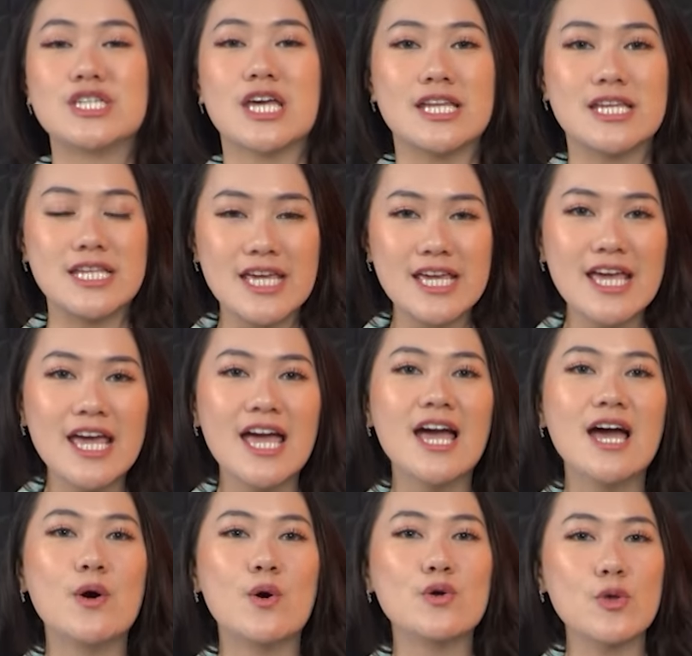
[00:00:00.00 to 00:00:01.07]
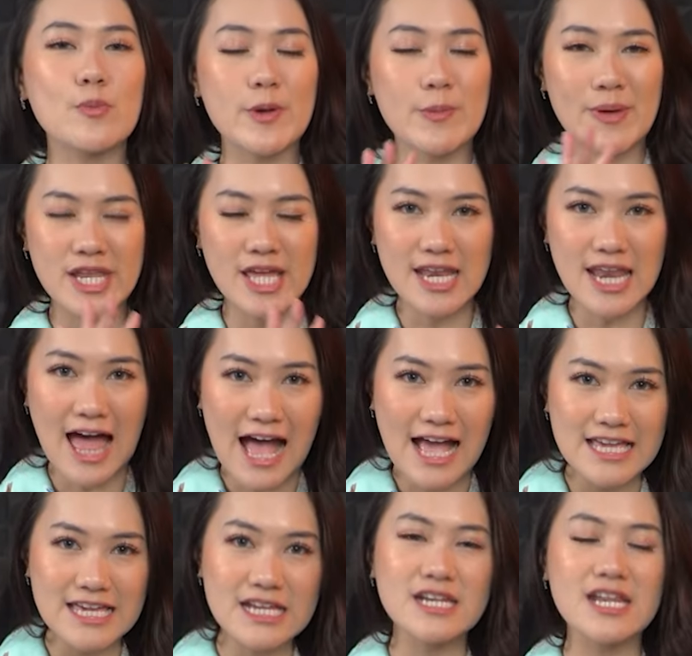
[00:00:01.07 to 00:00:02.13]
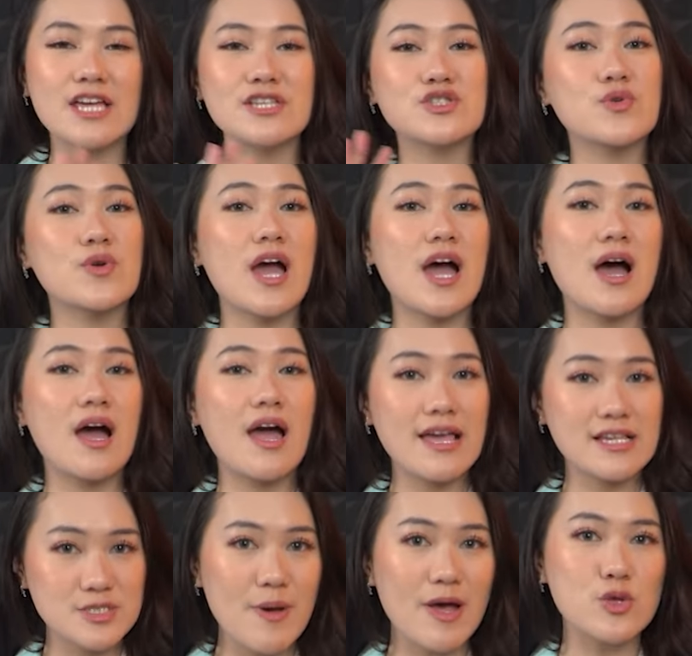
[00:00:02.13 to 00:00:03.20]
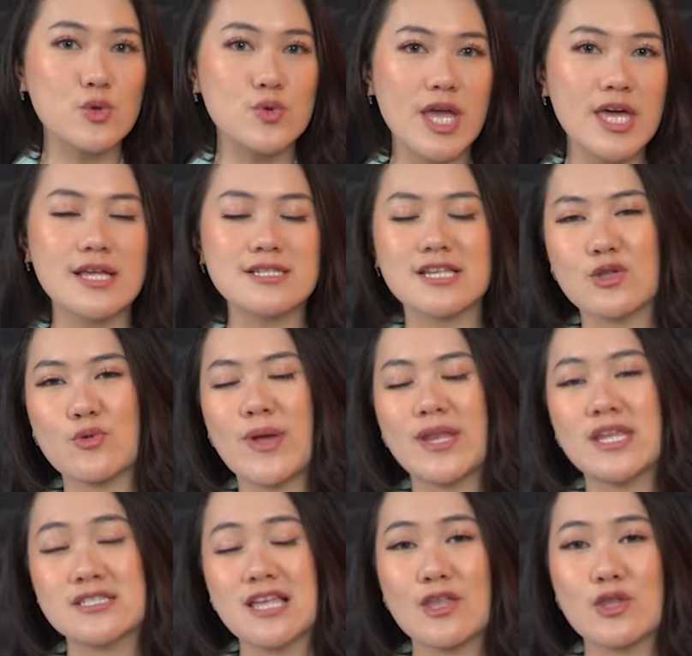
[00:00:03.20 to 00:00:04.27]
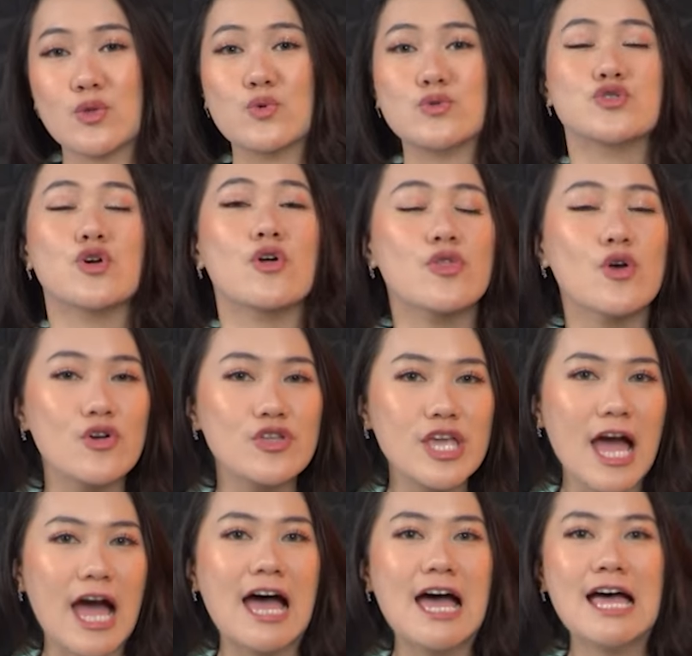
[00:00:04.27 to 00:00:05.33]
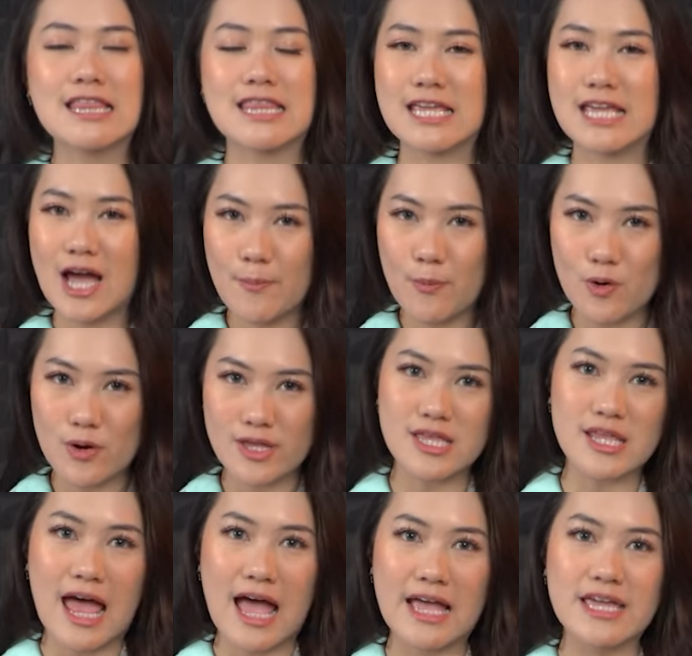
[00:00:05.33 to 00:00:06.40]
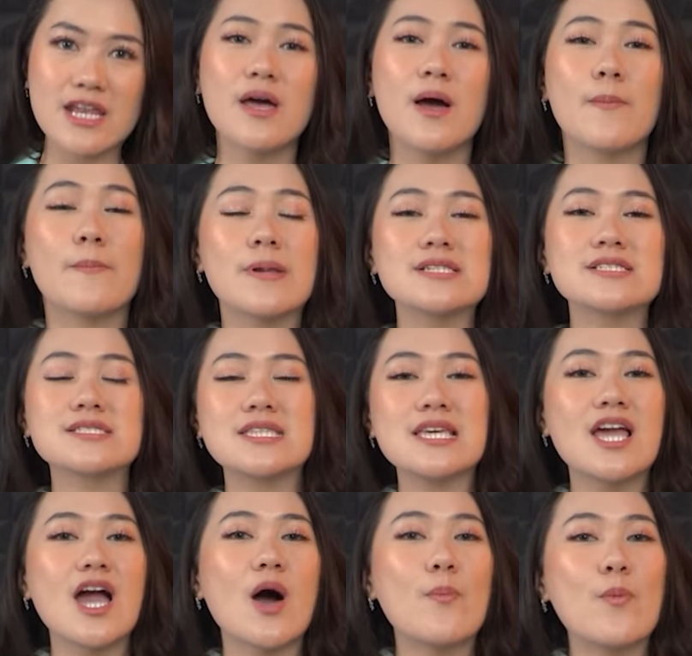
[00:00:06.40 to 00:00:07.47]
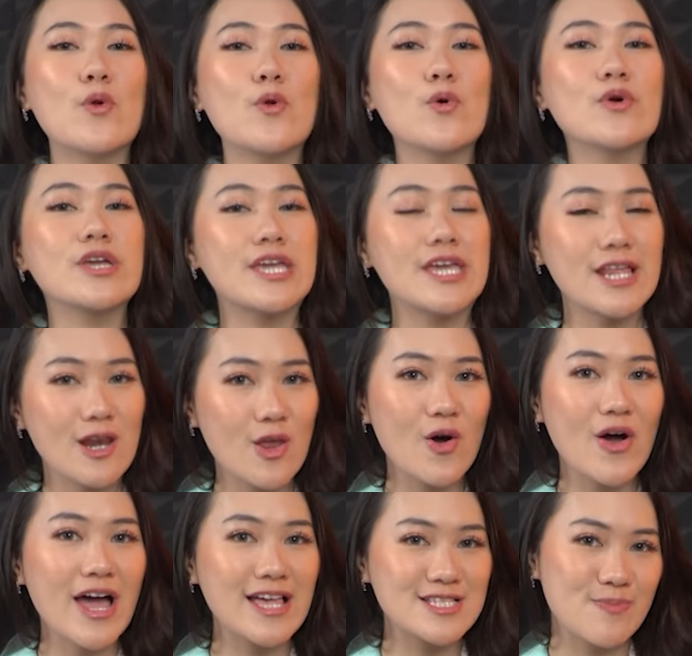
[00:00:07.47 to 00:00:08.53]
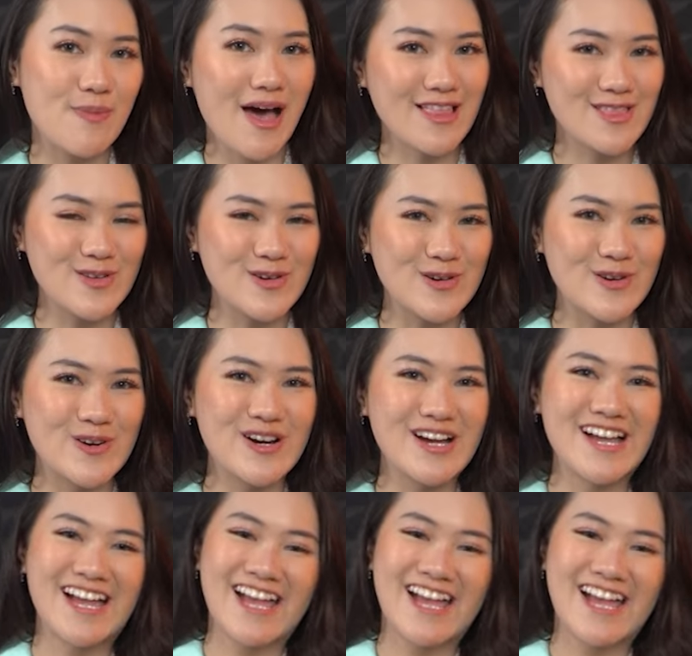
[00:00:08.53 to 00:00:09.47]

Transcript: Jadi, untuk perbandingan air dan juga es batunya ada satu banding satu. Contohnya, 30 liter air plus 30 kilo es batu.